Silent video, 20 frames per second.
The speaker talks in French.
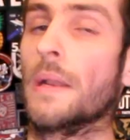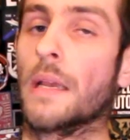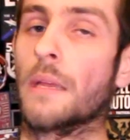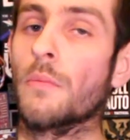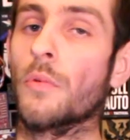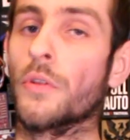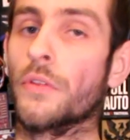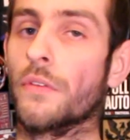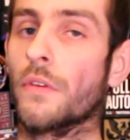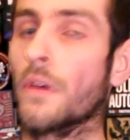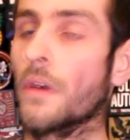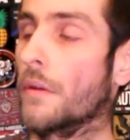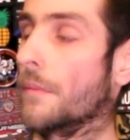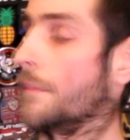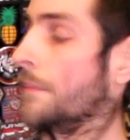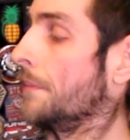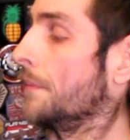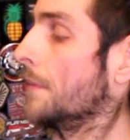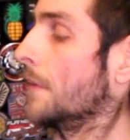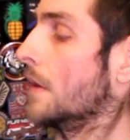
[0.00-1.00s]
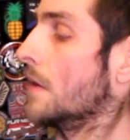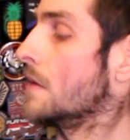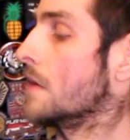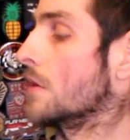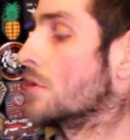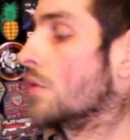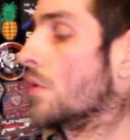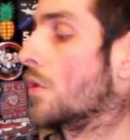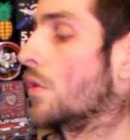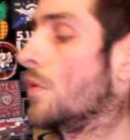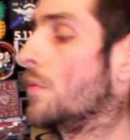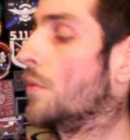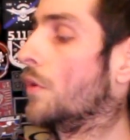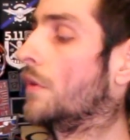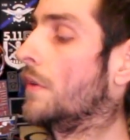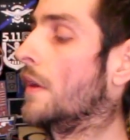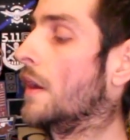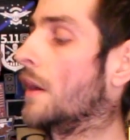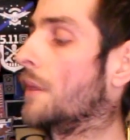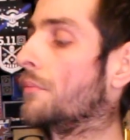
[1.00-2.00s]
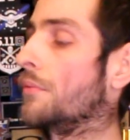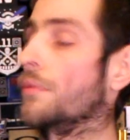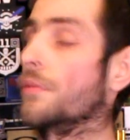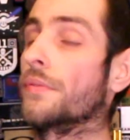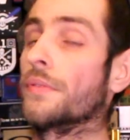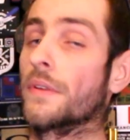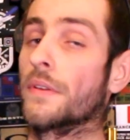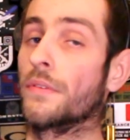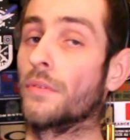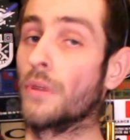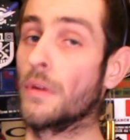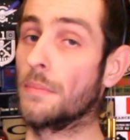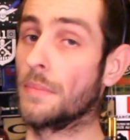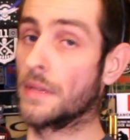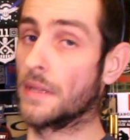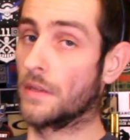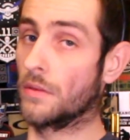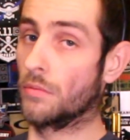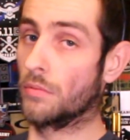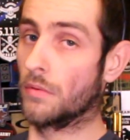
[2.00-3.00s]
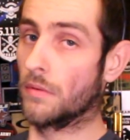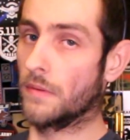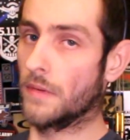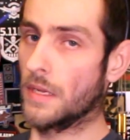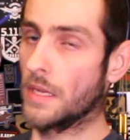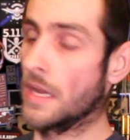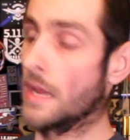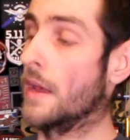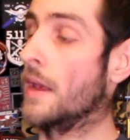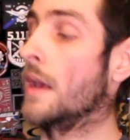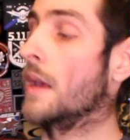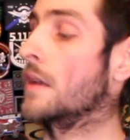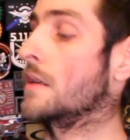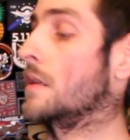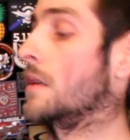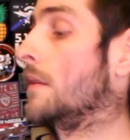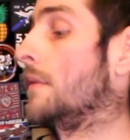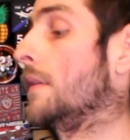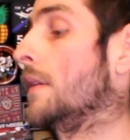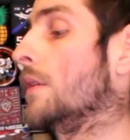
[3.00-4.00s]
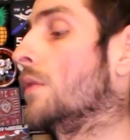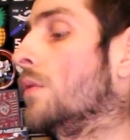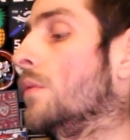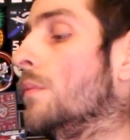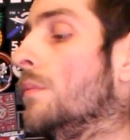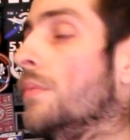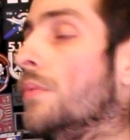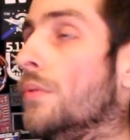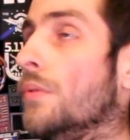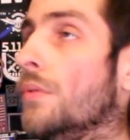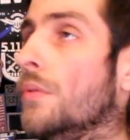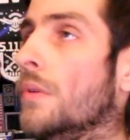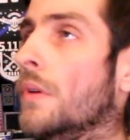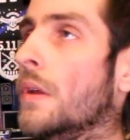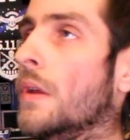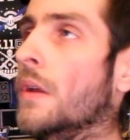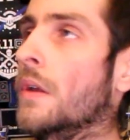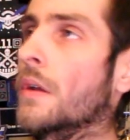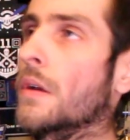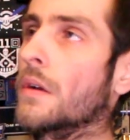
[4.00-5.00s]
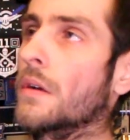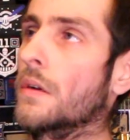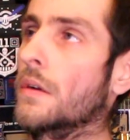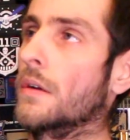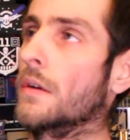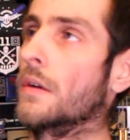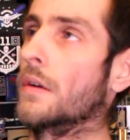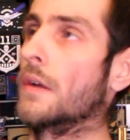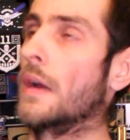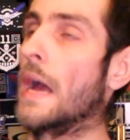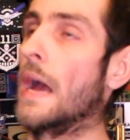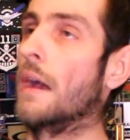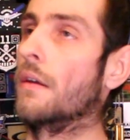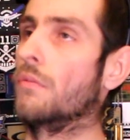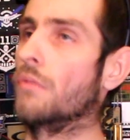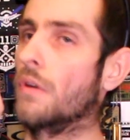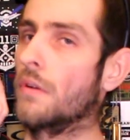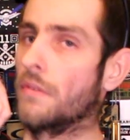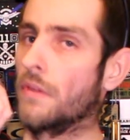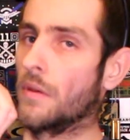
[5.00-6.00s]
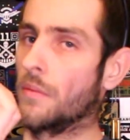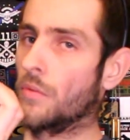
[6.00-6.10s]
la plaque moteur, sachant que le moteur est plus fin sur les PTW, ce qui fait qu'on peut euh, avoir